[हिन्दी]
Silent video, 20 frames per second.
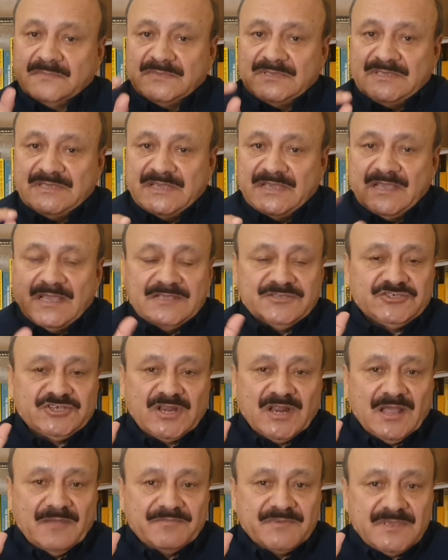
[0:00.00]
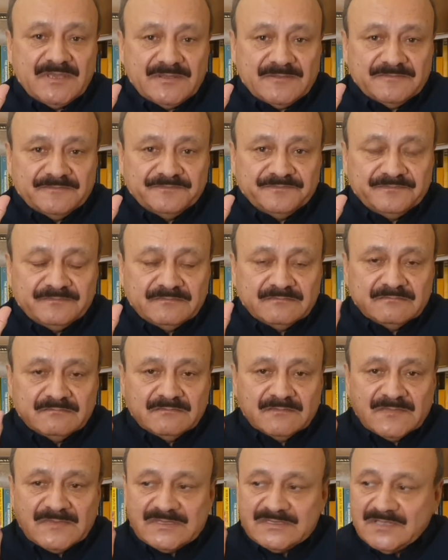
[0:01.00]
ये है शराब की
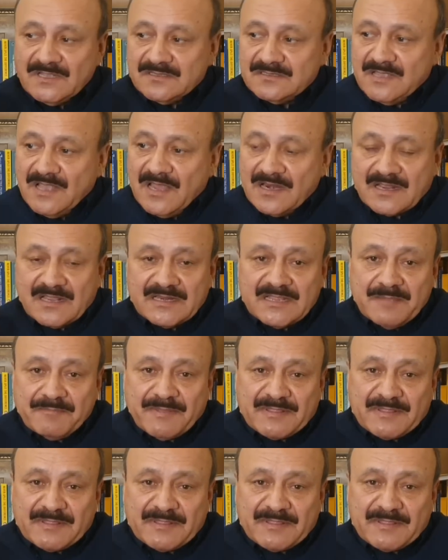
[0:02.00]
संसार करिए